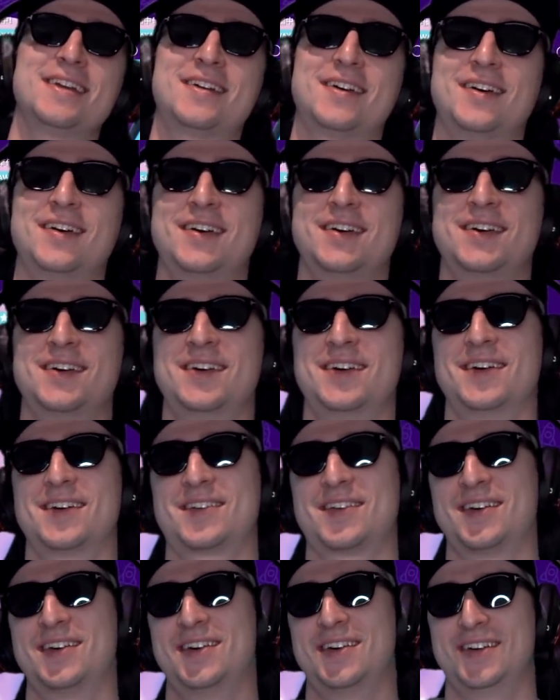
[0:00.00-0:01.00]
ン高
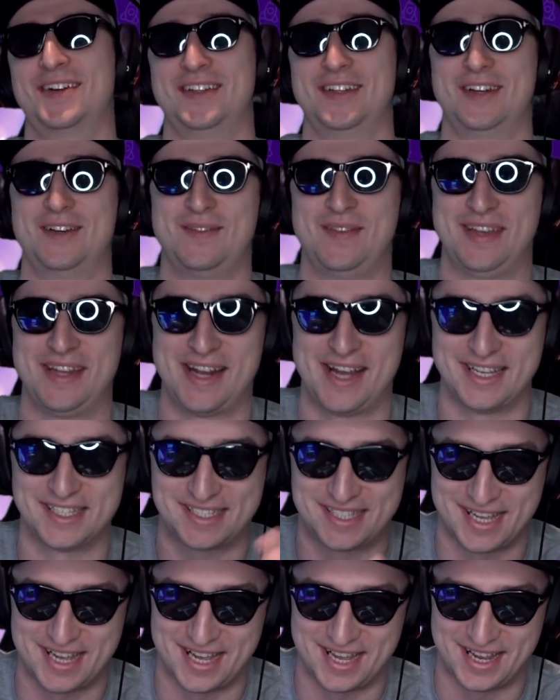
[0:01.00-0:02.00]
校の皆
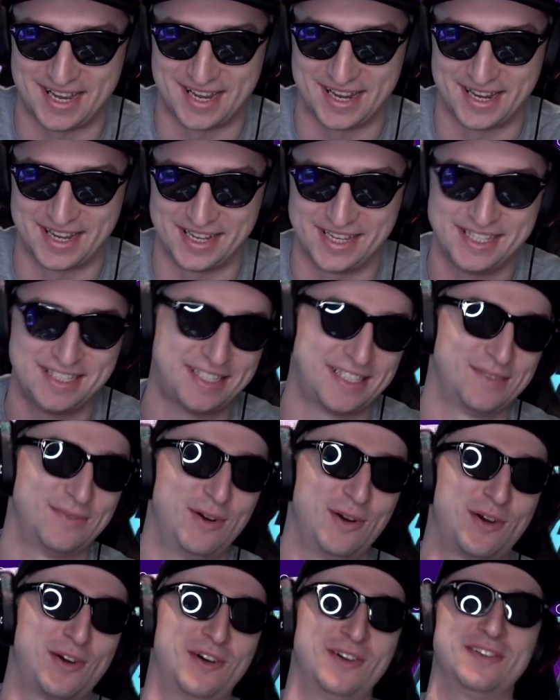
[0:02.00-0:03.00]
さんいつ
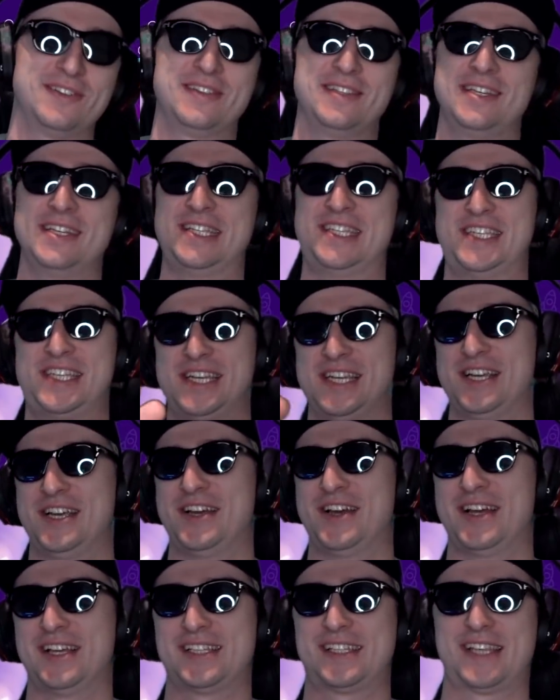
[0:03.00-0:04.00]
もこんに
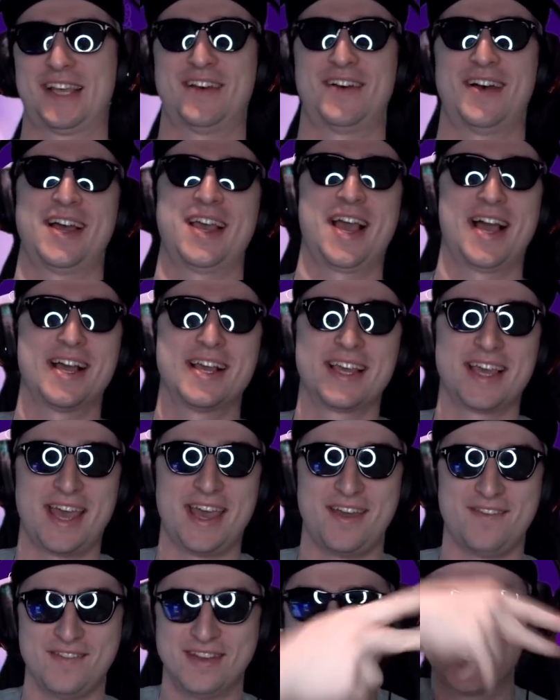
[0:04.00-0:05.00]
ちは
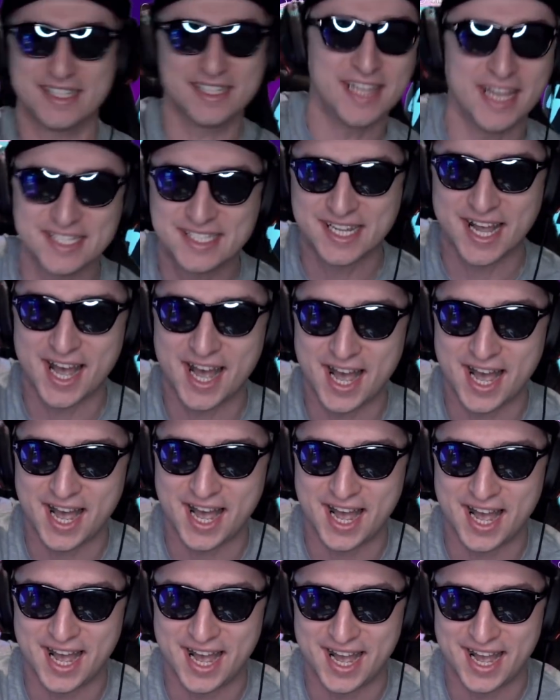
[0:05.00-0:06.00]
サーヤンゲームズでし
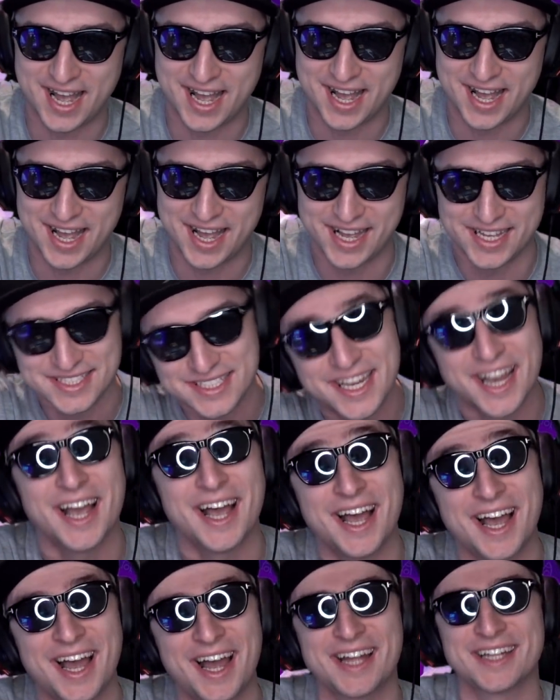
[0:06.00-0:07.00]

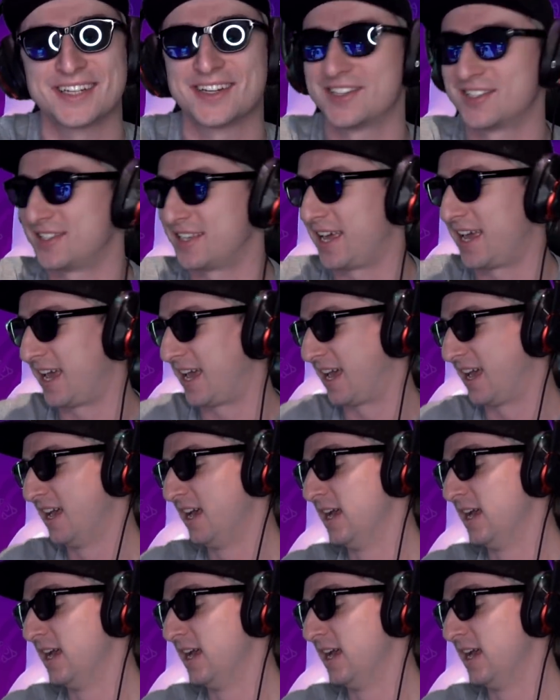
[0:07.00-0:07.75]
たーゃーということで